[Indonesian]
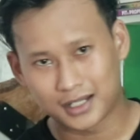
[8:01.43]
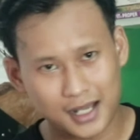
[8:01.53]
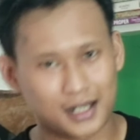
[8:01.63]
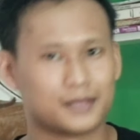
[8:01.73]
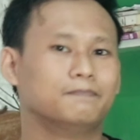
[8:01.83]

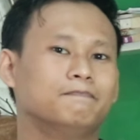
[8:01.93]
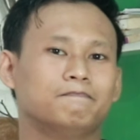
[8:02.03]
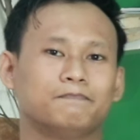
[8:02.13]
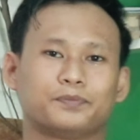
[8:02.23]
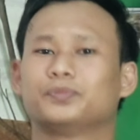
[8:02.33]
dasar
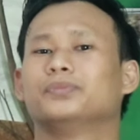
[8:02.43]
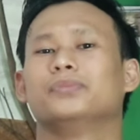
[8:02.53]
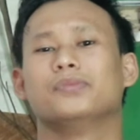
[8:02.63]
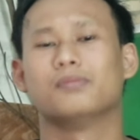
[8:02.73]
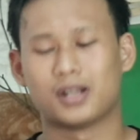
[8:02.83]

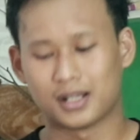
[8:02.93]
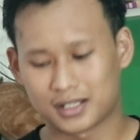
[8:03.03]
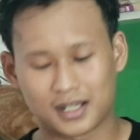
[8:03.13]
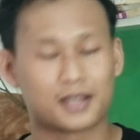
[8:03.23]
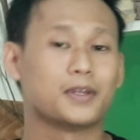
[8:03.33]
bahan
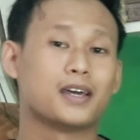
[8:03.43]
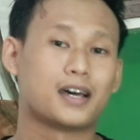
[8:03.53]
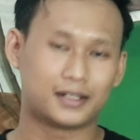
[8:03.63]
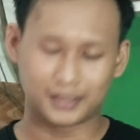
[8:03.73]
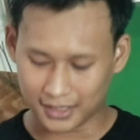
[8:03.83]
dasarnya beda
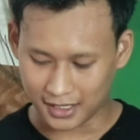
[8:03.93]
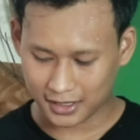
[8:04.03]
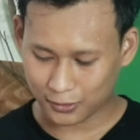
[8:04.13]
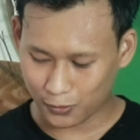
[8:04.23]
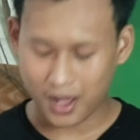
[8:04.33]
yang
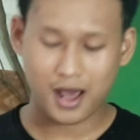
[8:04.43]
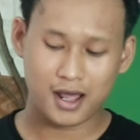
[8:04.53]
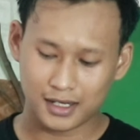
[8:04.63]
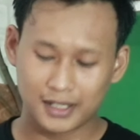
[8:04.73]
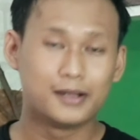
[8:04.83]
kedua
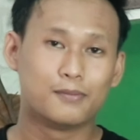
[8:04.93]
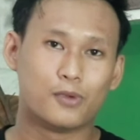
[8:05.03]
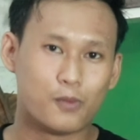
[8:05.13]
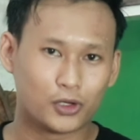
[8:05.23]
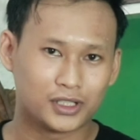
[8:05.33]

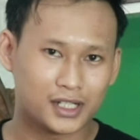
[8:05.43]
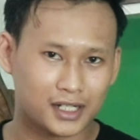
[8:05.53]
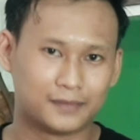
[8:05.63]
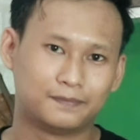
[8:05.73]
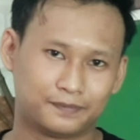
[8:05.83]

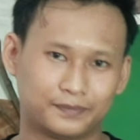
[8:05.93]
bobotnya